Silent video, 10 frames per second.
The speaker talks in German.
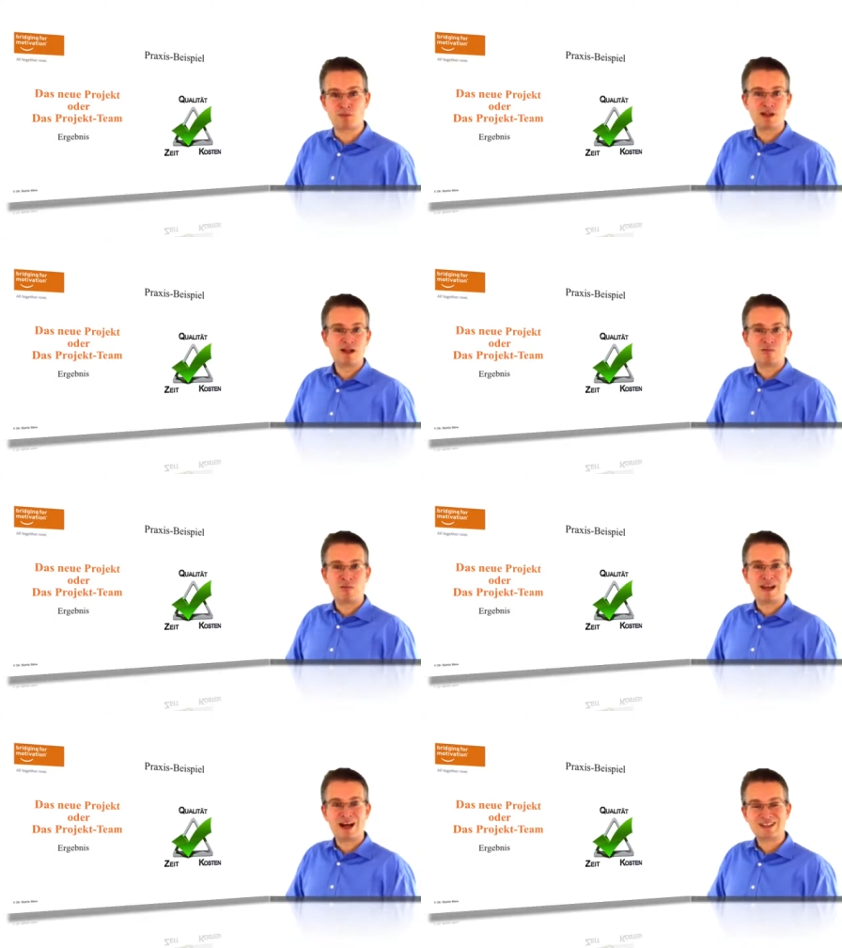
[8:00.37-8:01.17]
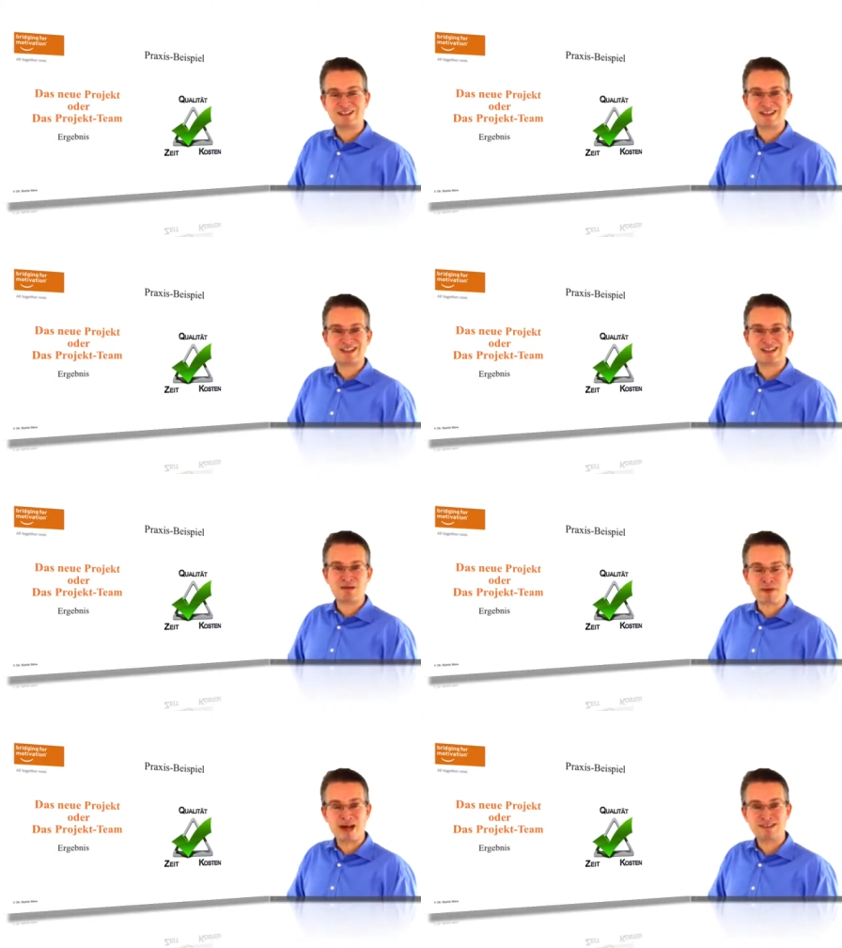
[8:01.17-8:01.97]
habe. Man hat ihn
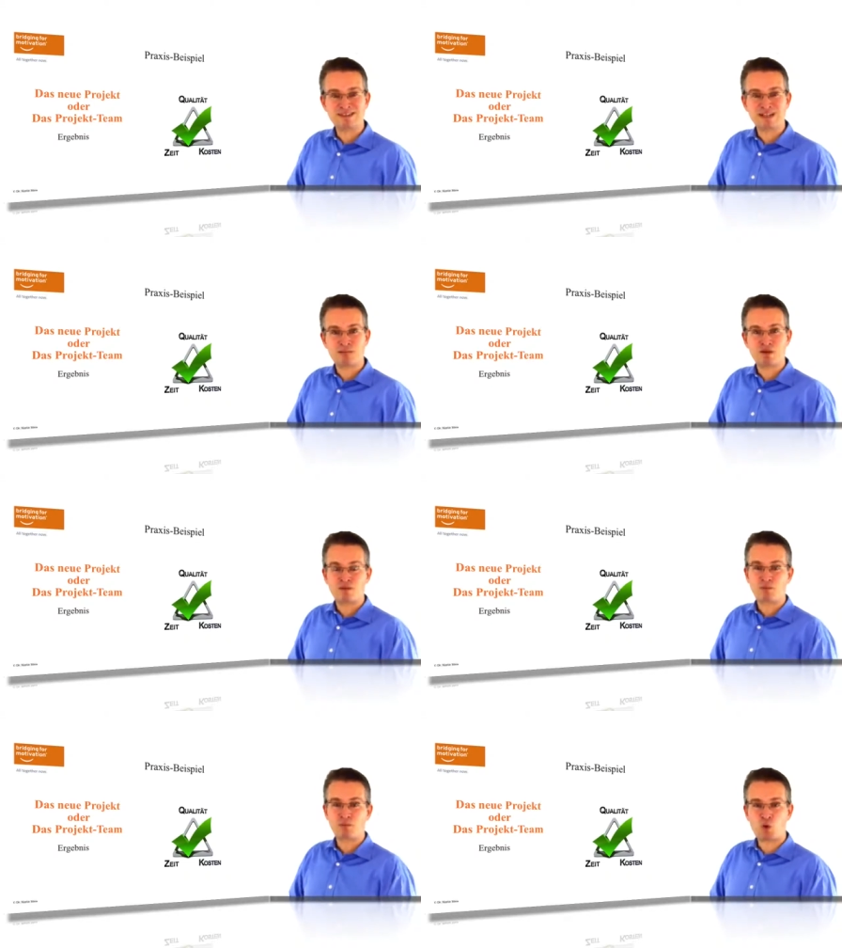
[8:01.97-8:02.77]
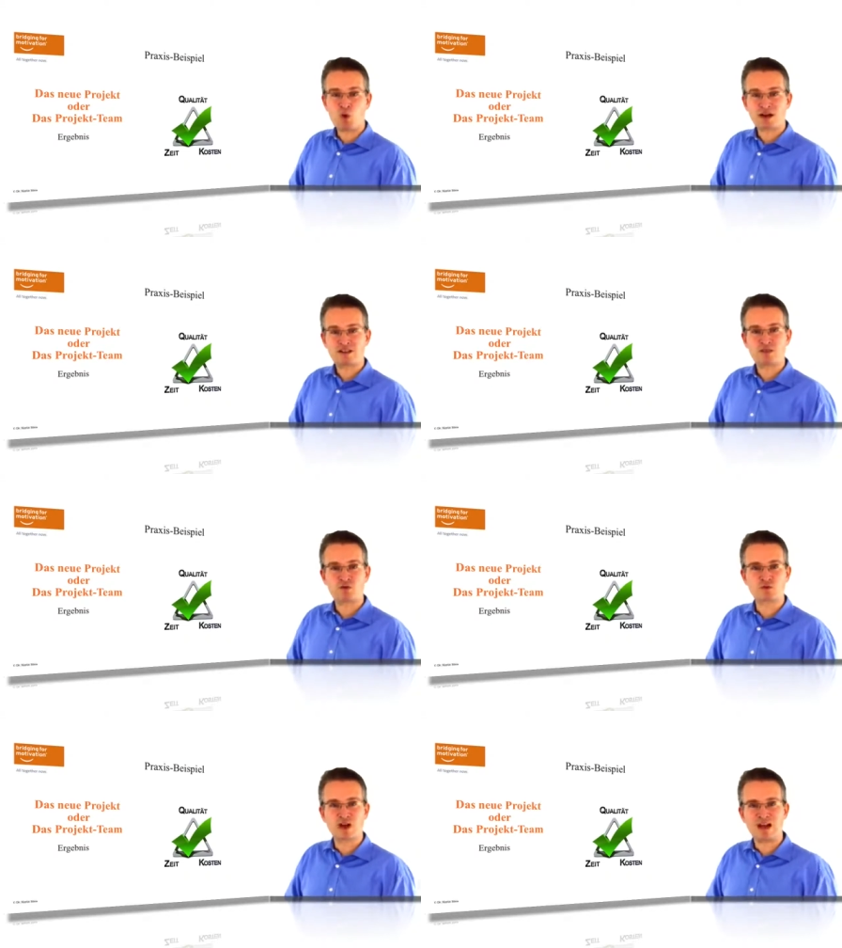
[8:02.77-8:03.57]
gemeinsam proaktiv
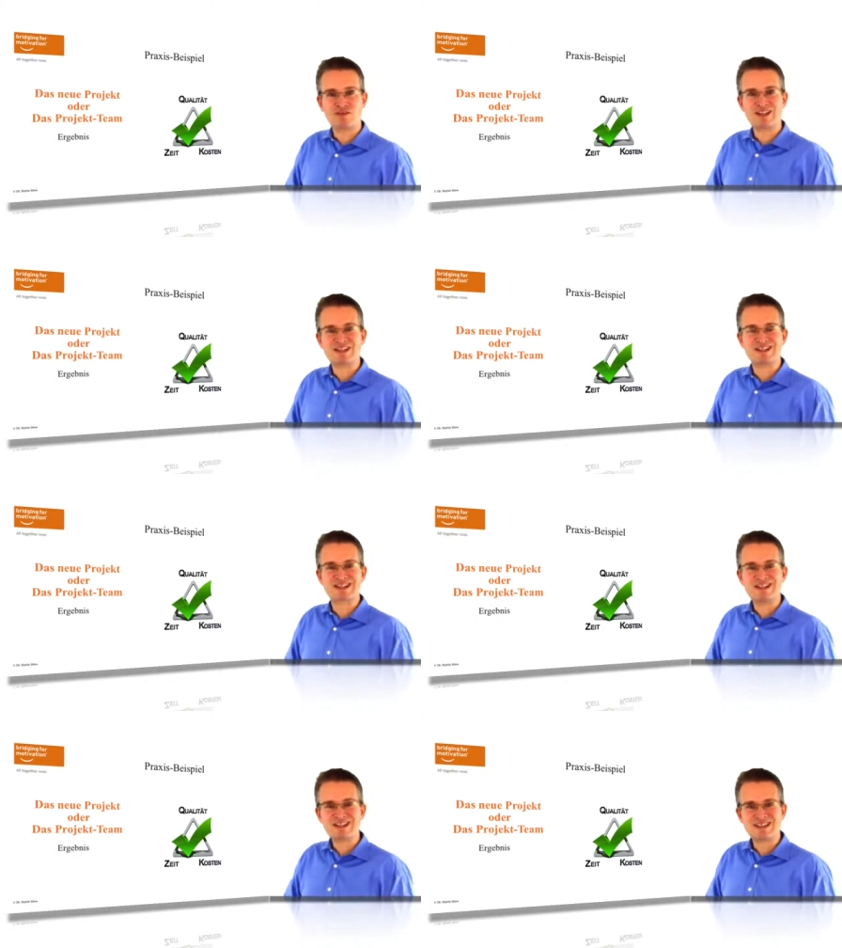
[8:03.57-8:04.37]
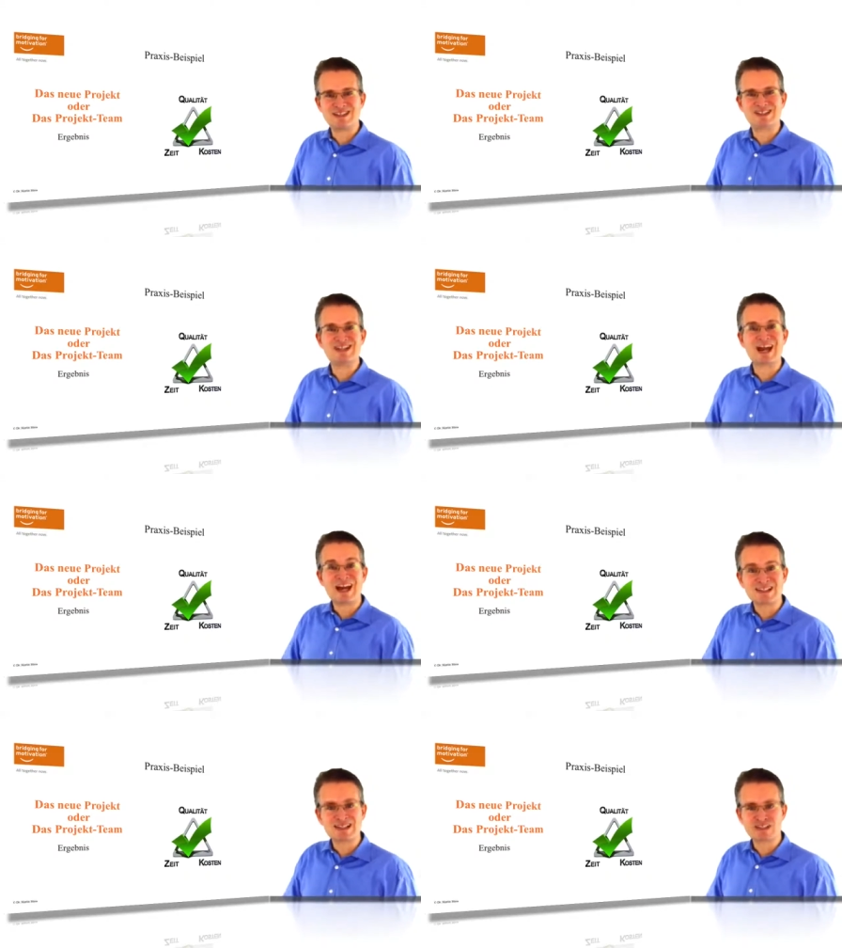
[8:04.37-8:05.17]
und freiwillig in die richtige, in die
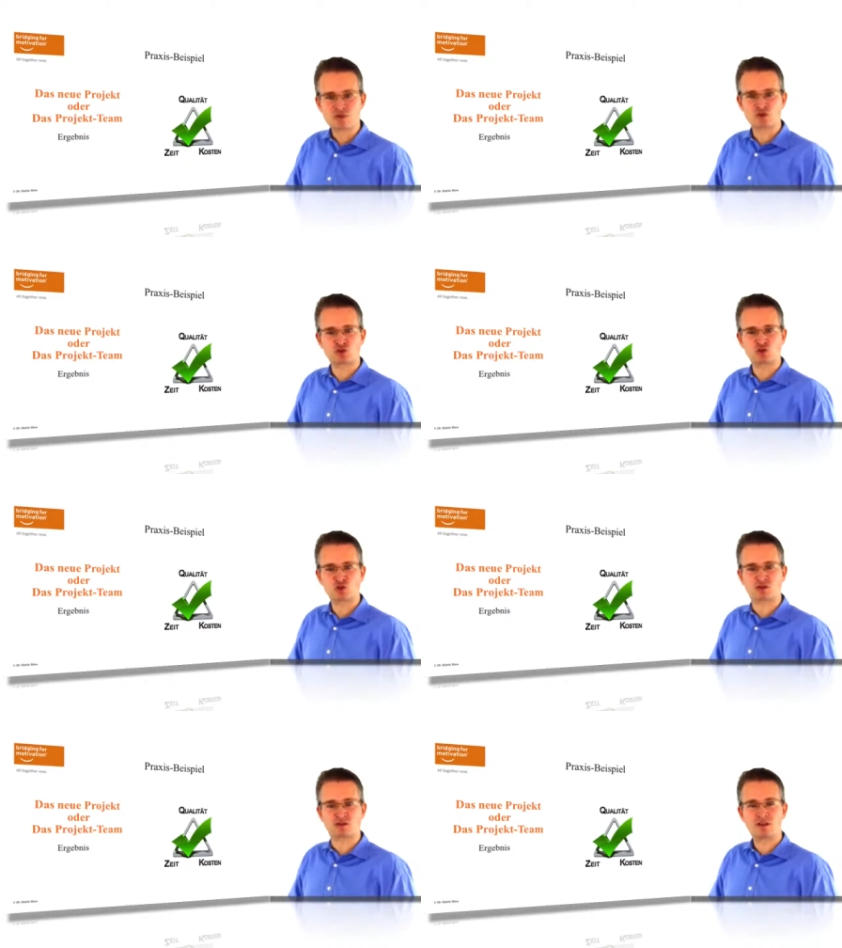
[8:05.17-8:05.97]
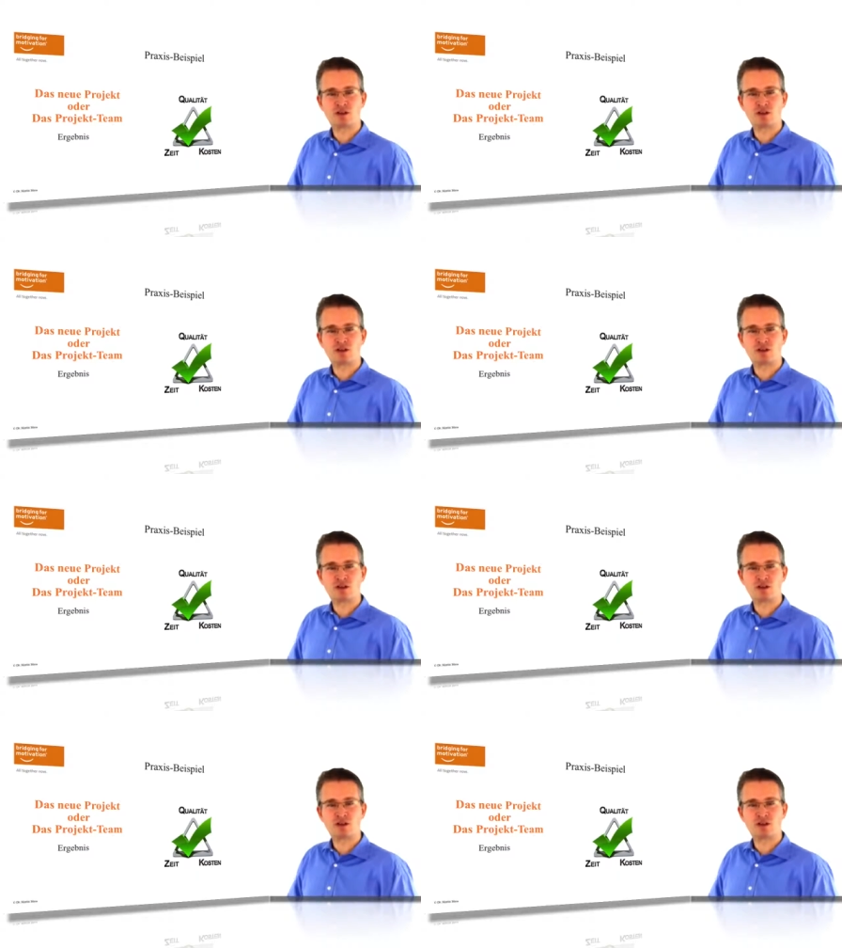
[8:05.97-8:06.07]
gleiche Richtung gezogen